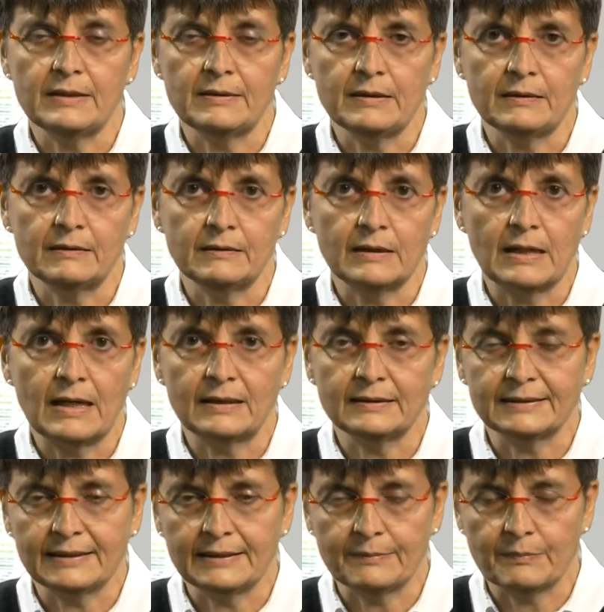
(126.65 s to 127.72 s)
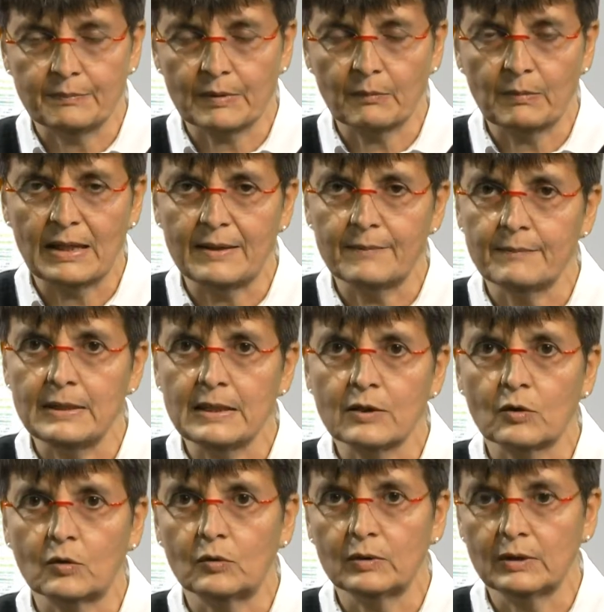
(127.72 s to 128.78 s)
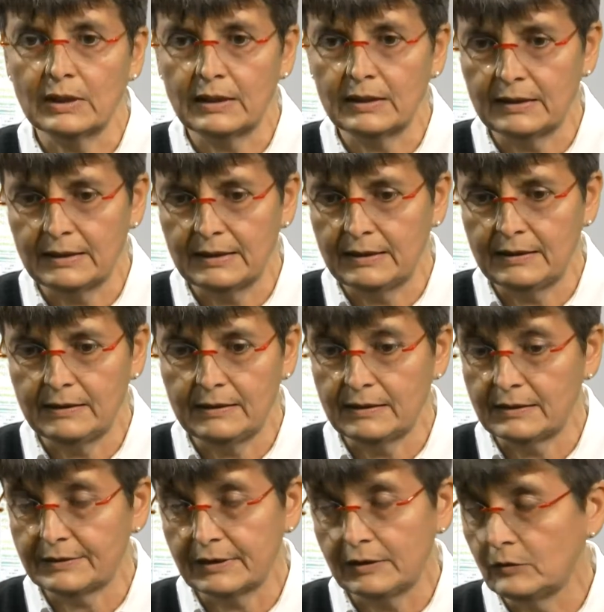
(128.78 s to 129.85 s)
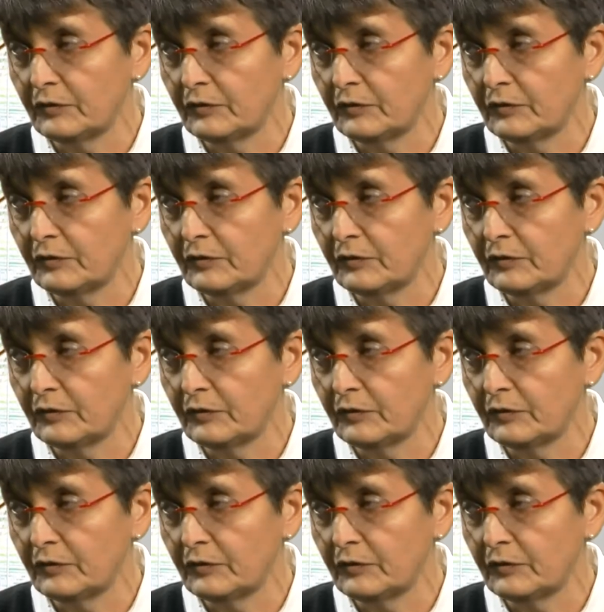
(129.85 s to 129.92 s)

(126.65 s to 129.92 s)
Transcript: eh altri problemi con eh,